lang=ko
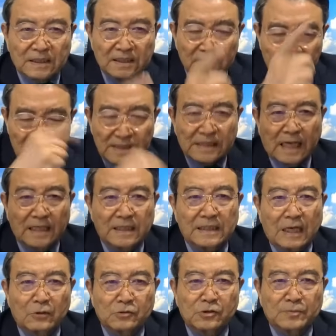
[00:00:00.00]
그 이상이
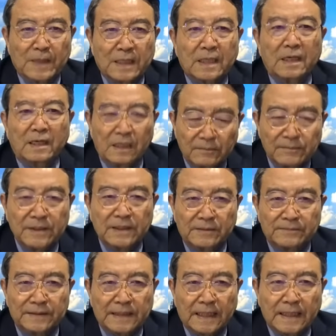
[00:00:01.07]
나올 수밖에 없는
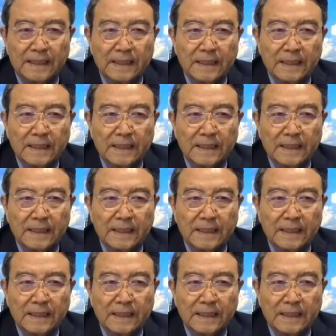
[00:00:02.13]
겁니다.